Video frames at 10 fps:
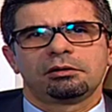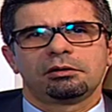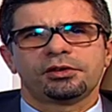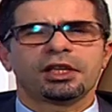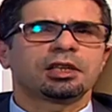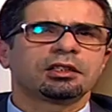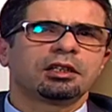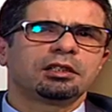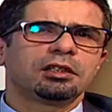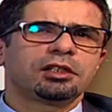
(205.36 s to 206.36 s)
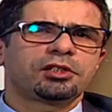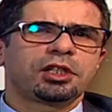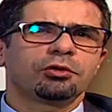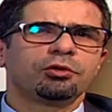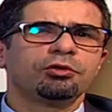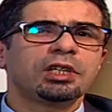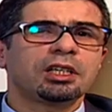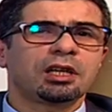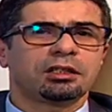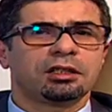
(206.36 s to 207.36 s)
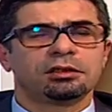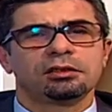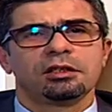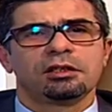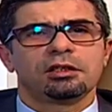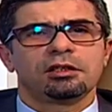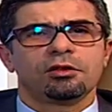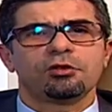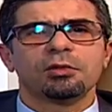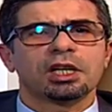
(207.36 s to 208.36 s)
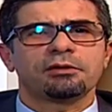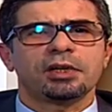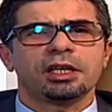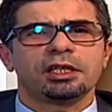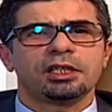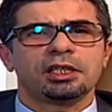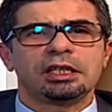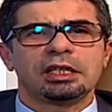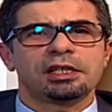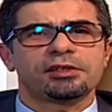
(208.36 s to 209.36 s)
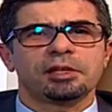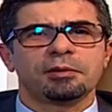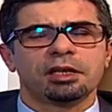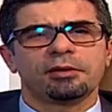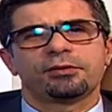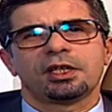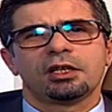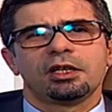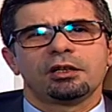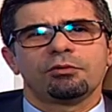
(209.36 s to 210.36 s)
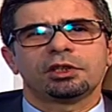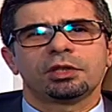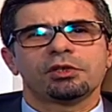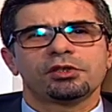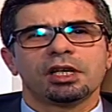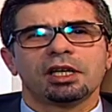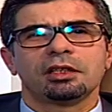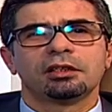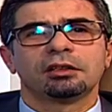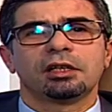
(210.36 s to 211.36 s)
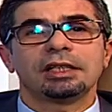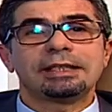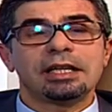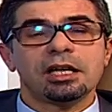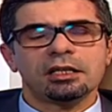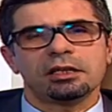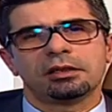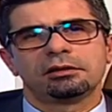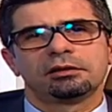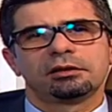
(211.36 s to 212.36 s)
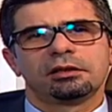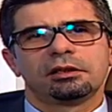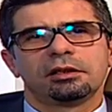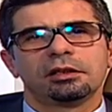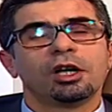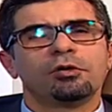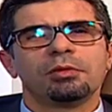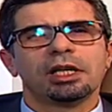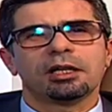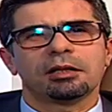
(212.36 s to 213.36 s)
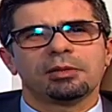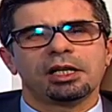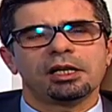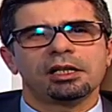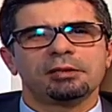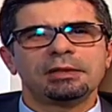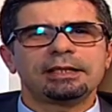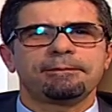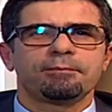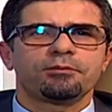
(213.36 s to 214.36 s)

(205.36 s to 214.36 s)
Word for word: سكت الشيخ هنيهة ثم رفع يديه إلى السماء وتوجه إلى الله داعيا اللهم يا رب العالمين